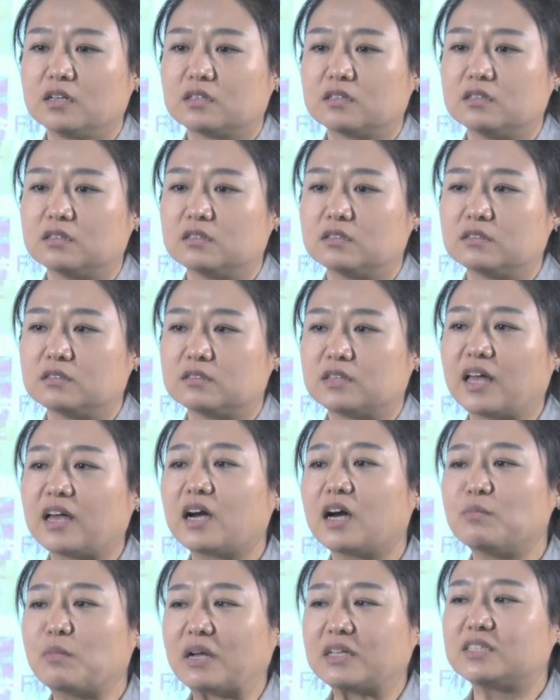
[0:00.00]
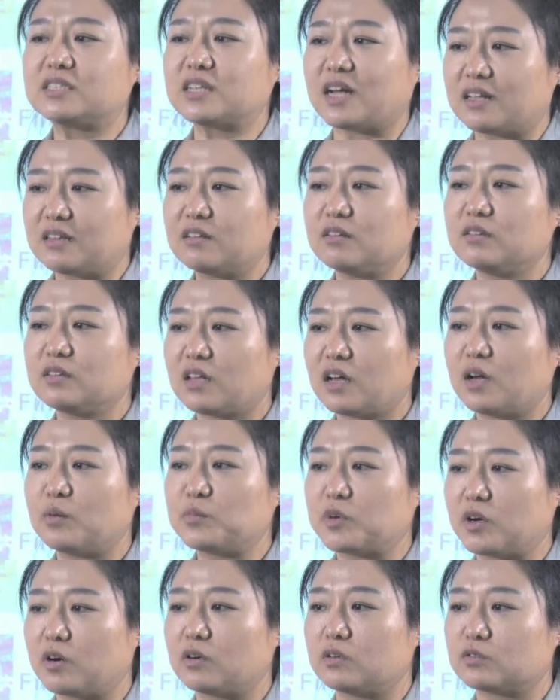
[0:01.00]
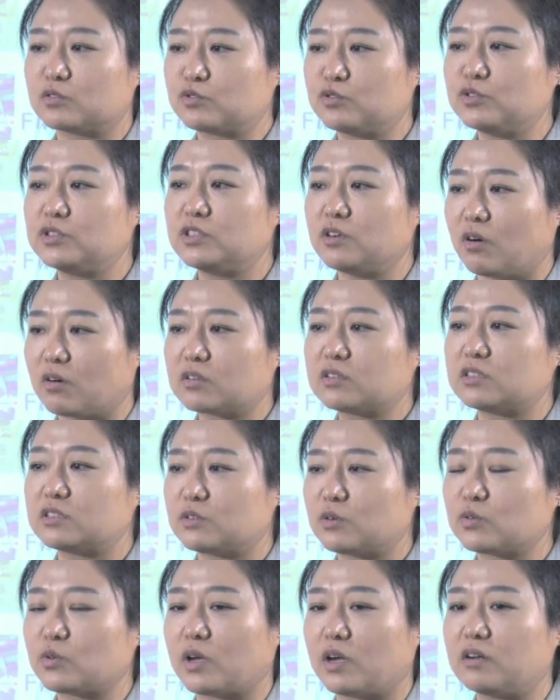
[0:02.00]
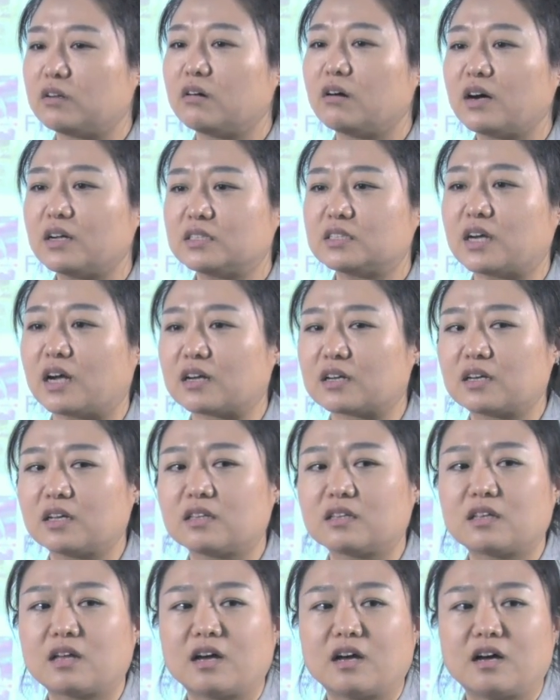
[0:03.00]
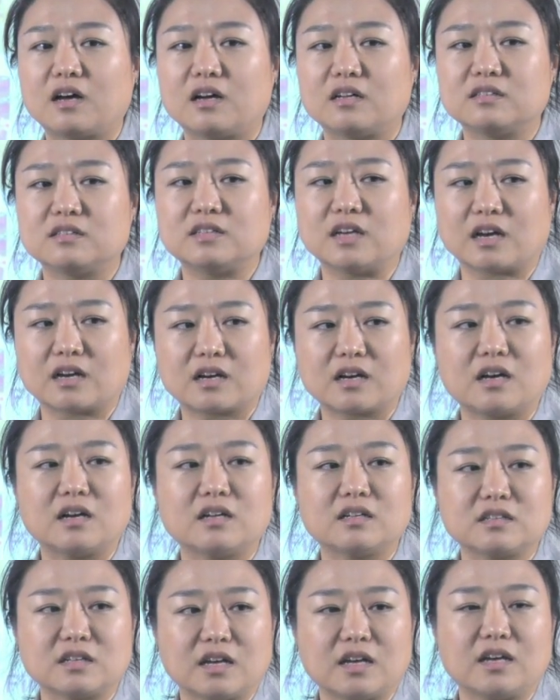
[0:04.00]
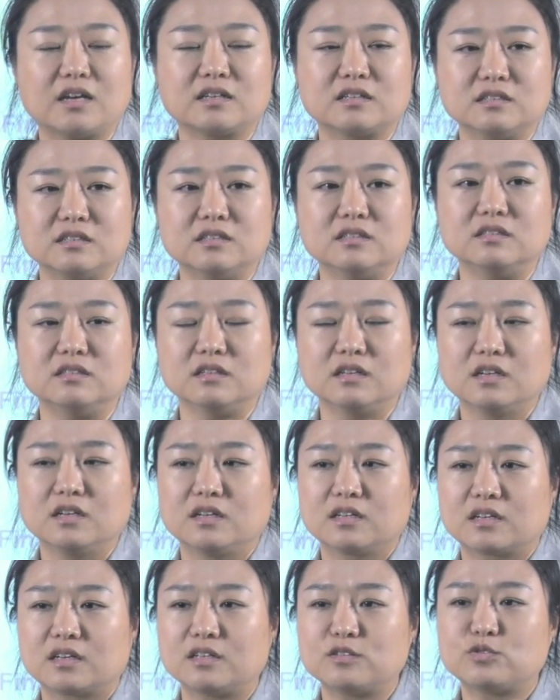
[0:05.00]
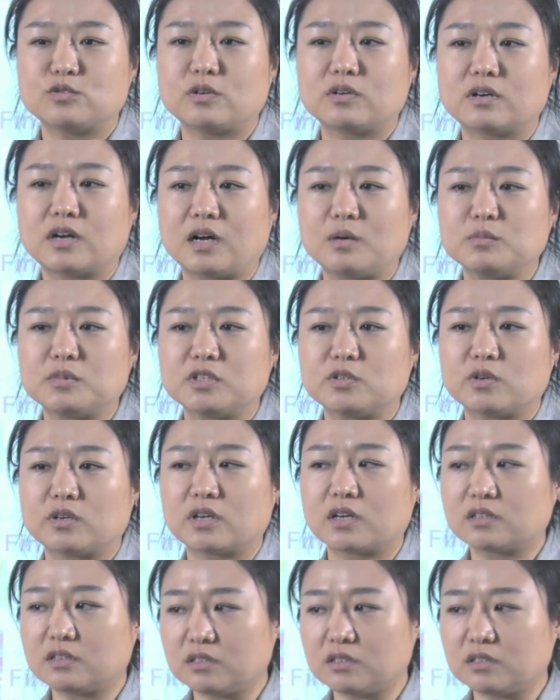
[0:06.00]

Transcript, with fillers: 그 내가 맞지 않는다면 굳이 억지로 되려 하지 않겠다는 약간의 그 캐주얼함이 되게